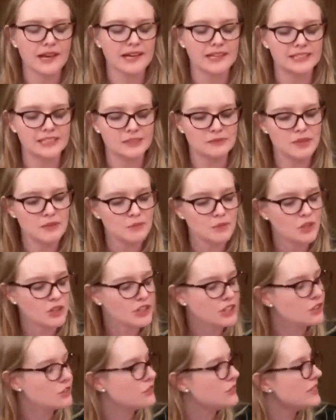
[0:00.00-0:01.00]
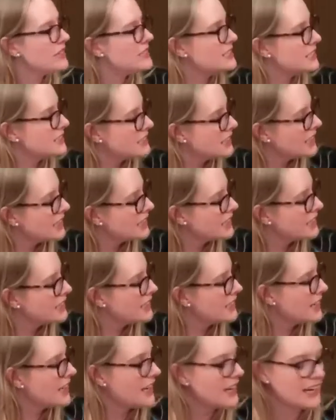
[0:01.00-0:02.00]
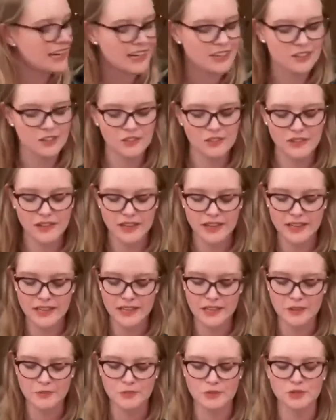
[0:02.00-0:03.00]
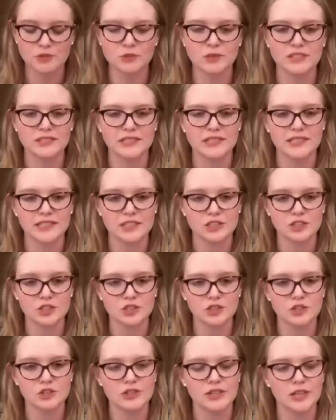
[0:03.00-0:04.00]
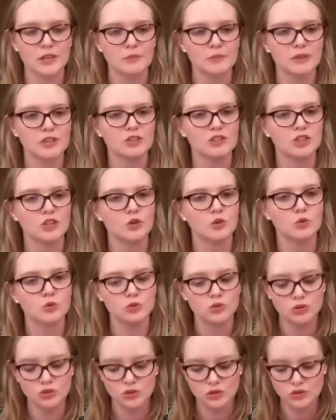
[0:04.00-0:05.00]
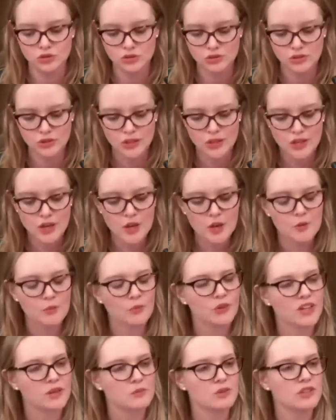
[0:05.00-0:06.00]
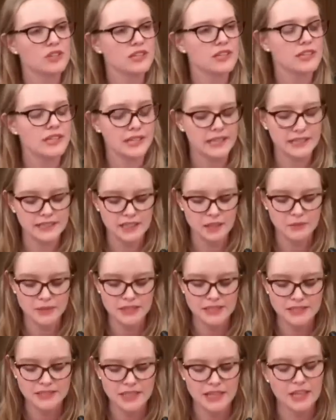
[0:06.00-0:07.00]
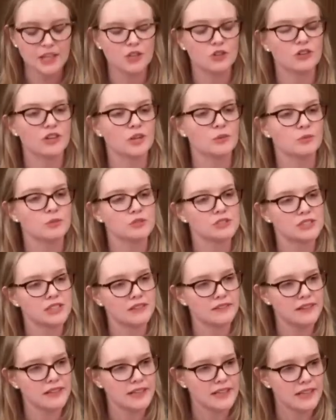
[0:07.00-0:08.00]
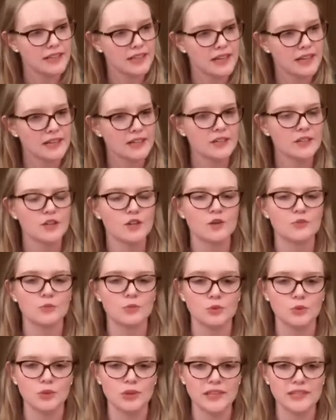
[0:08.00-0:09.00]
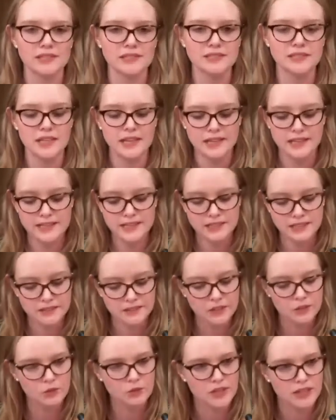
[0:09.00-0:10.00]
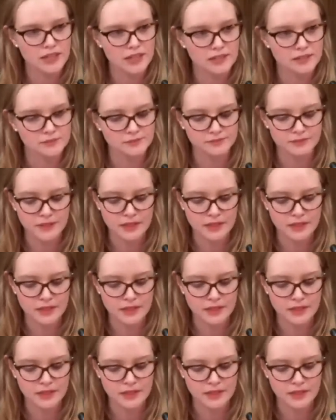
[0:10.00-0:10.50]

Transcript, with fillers: Asimismo, quiero felicitar a Aldo Valle por su designación. Espero que juntos podamos dirigir esta mesa con responsabilidad, prudencia y sabiduría.